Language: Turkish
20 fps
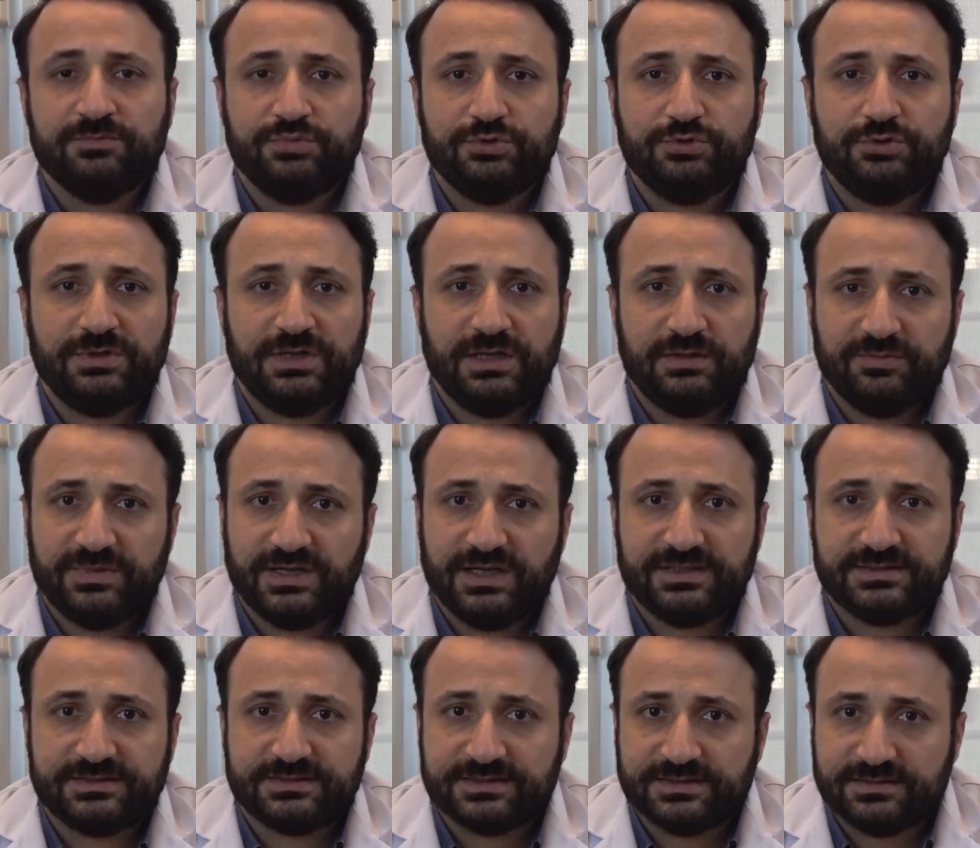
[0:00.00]
Bu dönem
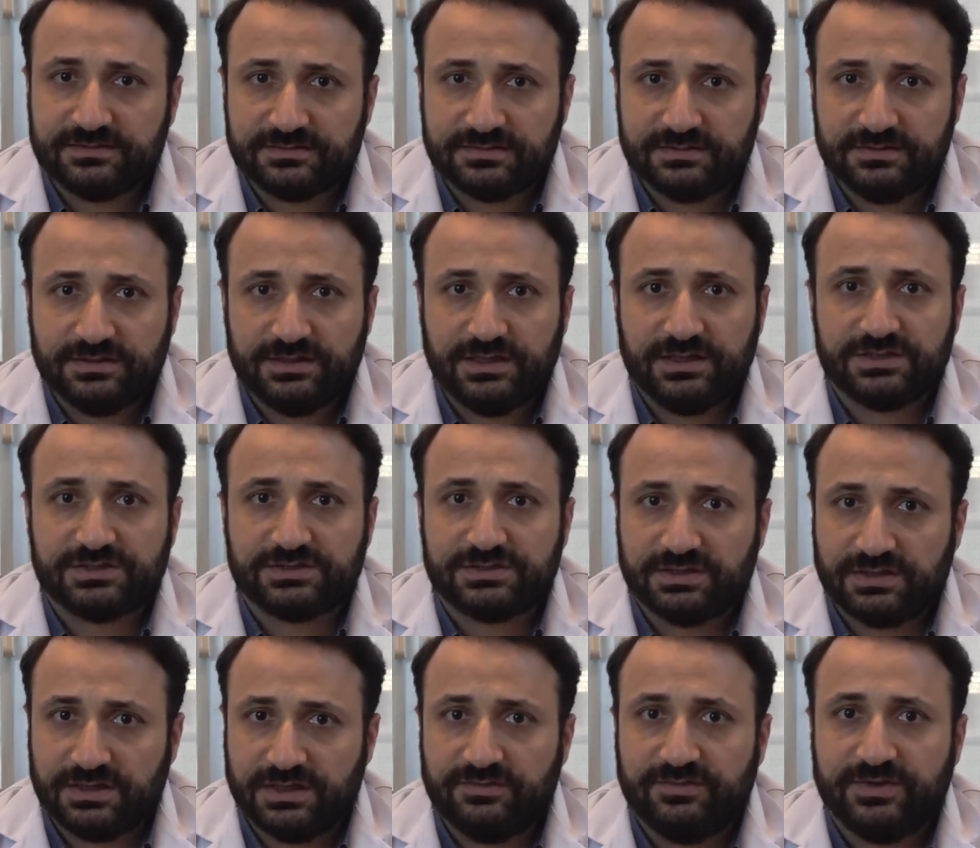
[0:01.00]
biraz sıkıntılı
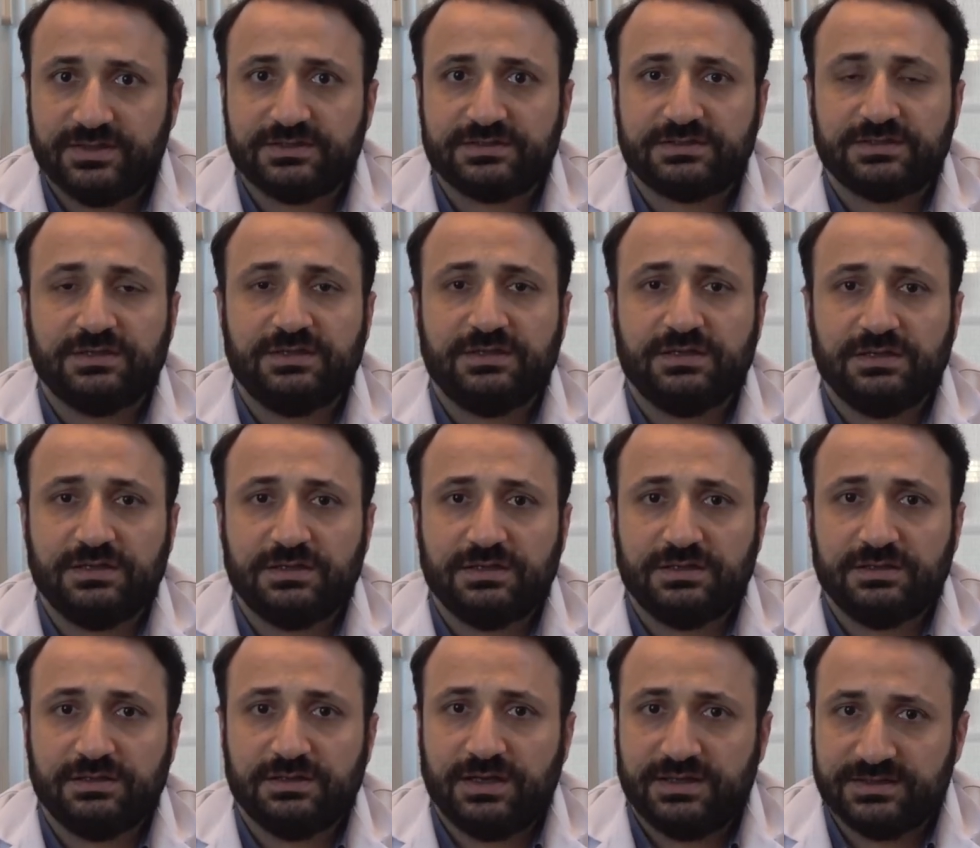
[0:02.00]
geçecek. Evet
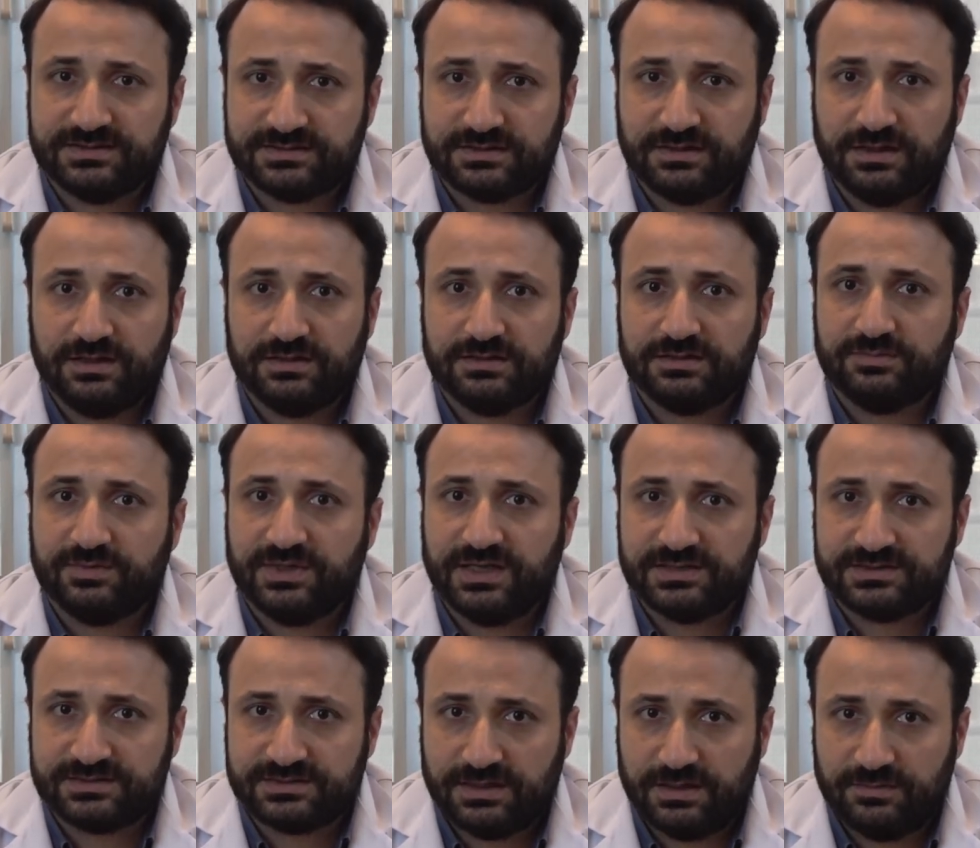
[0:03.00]
e, az kaldı.
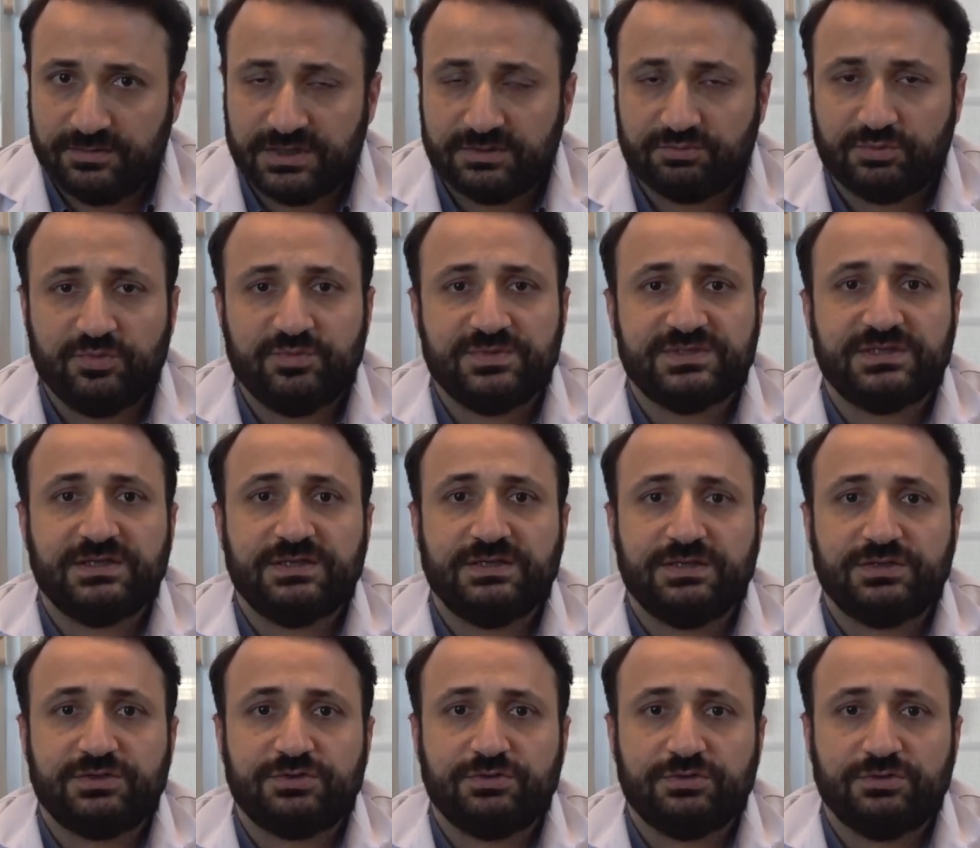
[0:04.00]
Biraz sabretmemiz
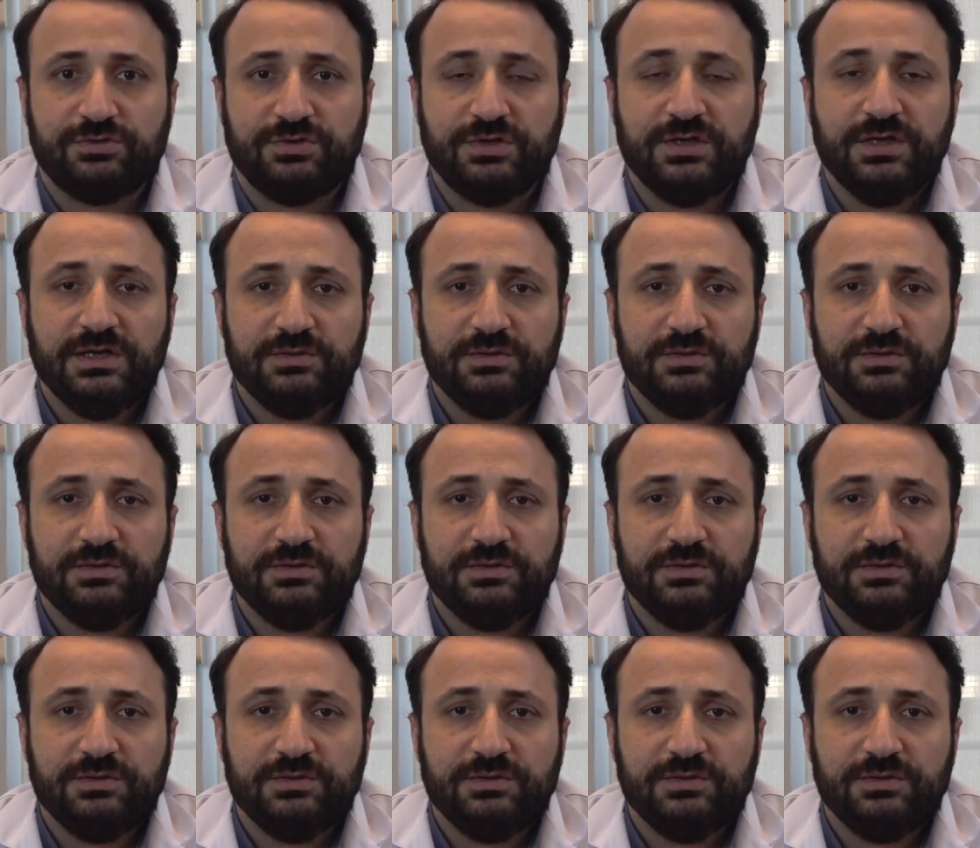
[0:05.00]
gerekiyor.